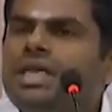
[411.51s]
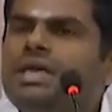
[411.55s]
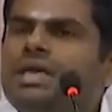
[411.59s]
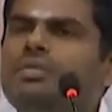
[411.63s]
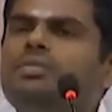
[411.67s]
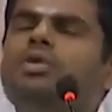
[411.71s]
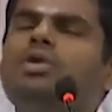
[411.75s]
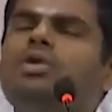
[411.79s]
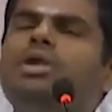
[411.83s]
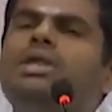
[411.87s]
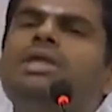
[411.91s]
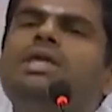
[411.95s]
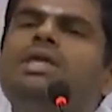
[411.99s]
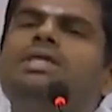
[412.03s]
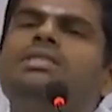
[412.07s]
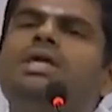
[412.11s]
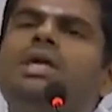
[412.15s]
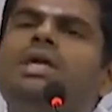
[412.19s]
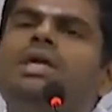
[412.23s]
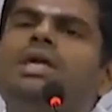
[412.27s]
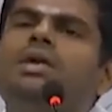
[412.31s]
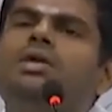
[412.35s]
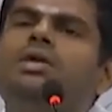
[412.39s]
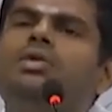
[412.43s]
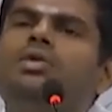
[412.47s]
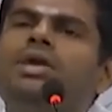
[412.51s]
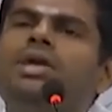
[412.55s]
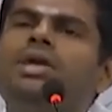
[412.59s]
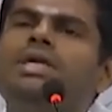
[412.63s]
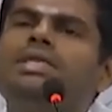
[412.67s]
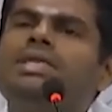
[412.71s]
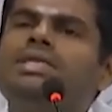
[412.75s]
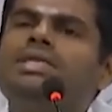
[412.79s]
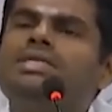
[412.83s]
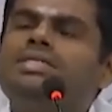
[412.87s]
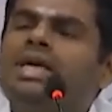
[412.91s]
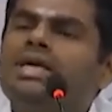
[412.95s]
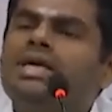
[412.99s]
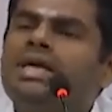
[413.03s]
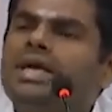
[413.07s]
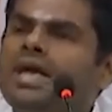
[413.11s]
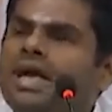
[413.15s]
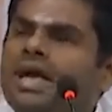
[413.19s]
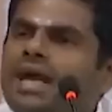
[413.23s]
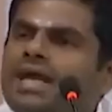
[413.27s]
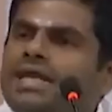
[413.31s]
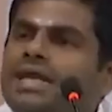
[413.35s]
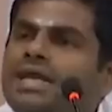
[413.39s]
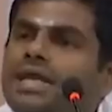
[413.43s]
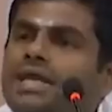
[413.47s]
திங் மோடிஜி ஸ்டார்ட் டூயிங் இஸ் ஸ்டார்டட்
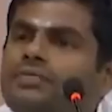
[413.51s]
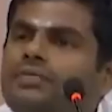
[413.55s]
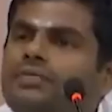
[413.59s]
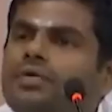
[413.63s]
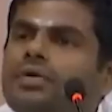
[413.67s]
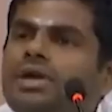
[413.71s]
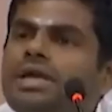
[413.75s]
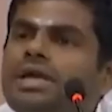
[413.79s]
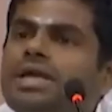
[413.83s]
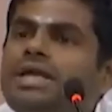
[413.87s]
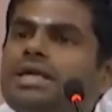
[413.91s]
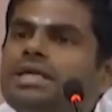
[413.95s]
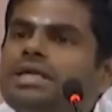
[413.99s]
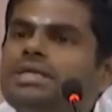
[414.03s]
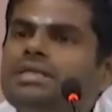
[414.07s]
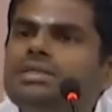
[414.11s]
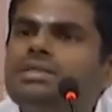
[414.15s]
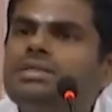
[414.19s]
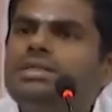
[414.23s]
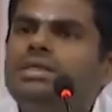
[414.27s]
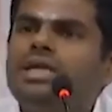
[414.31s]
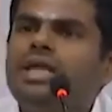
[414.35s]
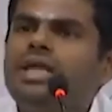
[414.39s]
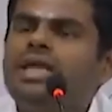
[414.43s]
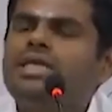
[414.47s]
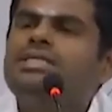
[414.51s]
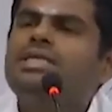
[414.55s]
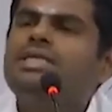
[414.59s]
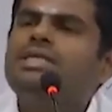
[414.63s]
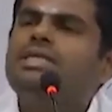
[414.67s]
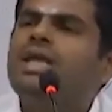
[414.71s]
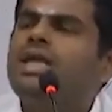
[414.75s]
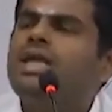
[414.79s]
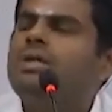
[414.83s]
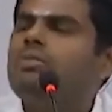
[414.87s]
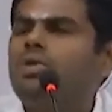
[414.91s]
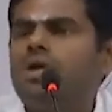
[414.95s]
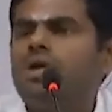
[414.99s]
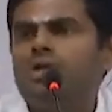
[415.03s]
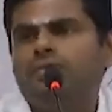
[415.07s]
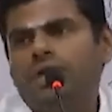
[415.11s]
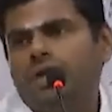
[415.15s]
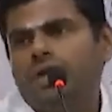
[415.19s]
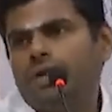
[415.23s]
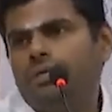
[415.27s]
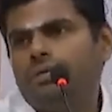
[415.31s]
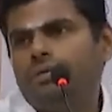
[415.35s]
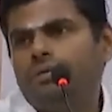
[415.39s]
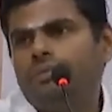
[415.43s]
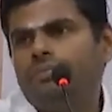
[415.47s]
ஹண்டிங் ஃபார் லீடர்ஸ் நெக்ஸ்ட் தலைமுறை
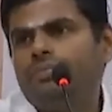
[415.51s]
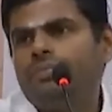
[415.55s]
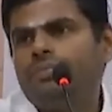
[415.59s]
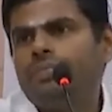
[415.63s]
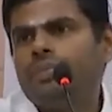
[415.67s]
வேணும்